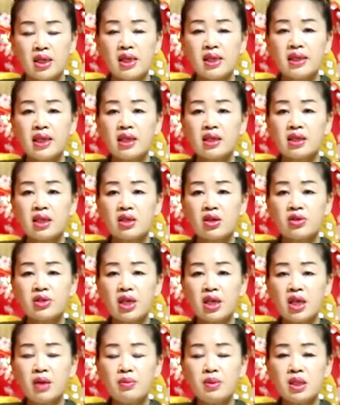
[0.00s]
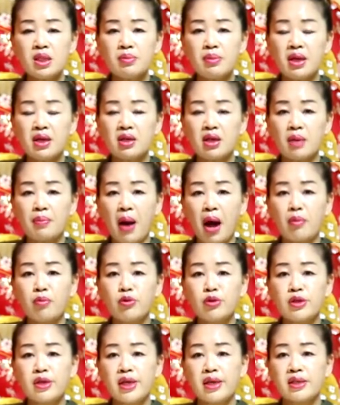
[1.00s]
일단 이렇게 선생님 집에 이렇게
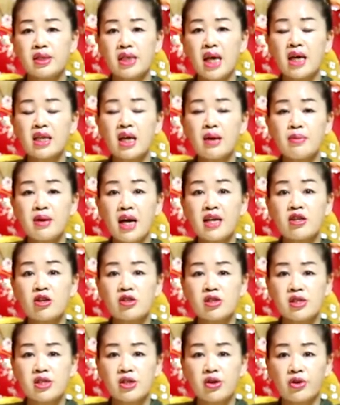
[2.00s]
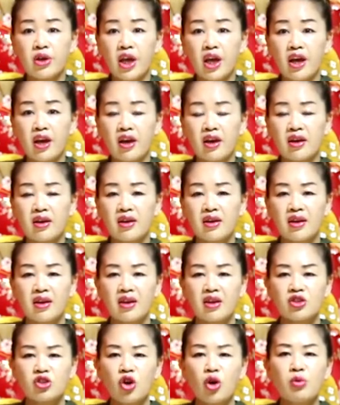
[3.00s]
방문을 해서 상담을 하셨을 적에 네.
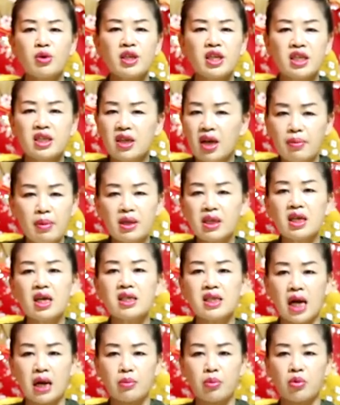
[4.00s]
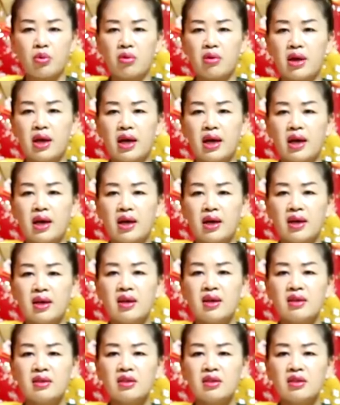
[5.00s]
점을 기가 막히게 잘 본 거야.